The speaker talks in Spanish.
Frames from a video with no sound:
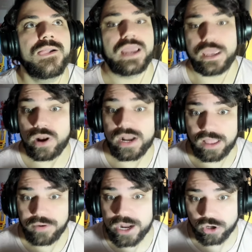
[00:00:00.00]
que igual está
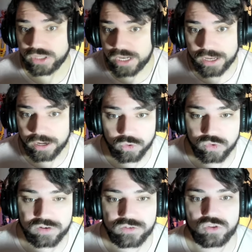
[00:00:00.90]
bien, lo tienen que
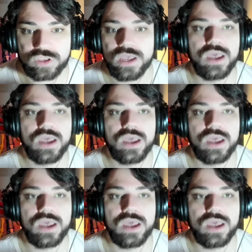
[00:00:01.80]
reducir sí o sí.